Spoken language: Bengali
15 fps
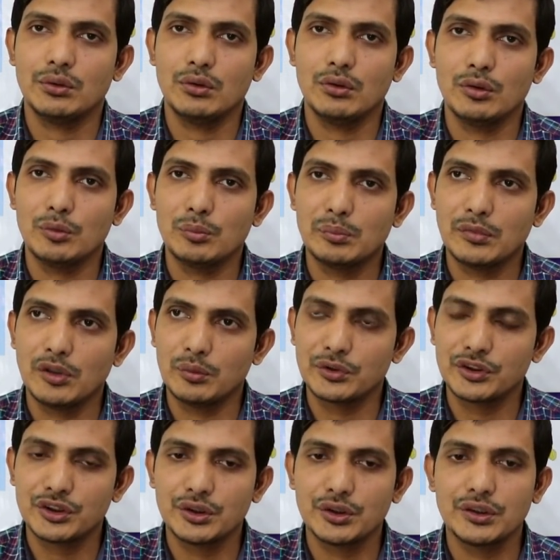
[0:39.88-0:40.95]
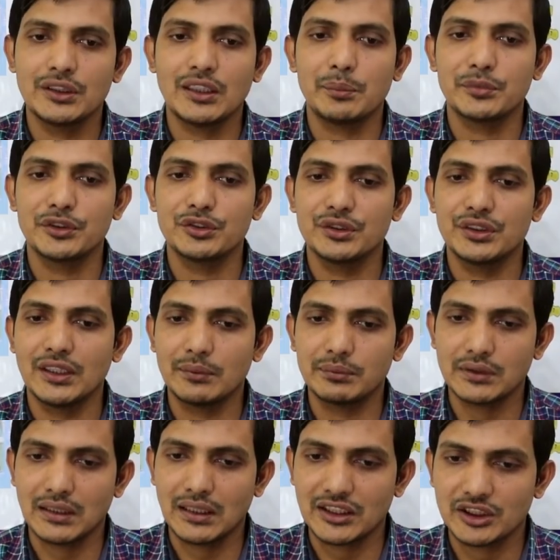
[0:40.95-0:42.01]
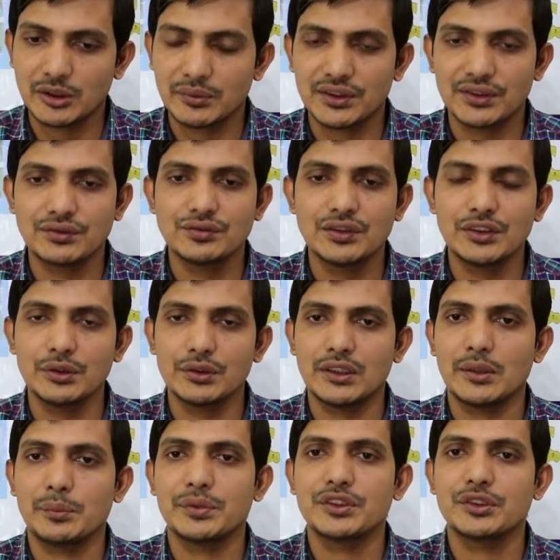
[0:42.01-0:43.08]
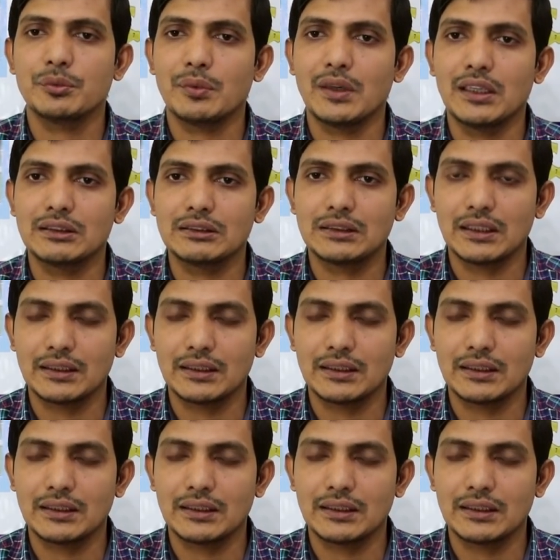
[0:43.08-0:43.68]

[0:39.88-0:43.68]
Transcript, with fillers: তো অবশ্যই আপনি যদি আপনার আশেপাশে ফিজিওথেরাপিস্ট পান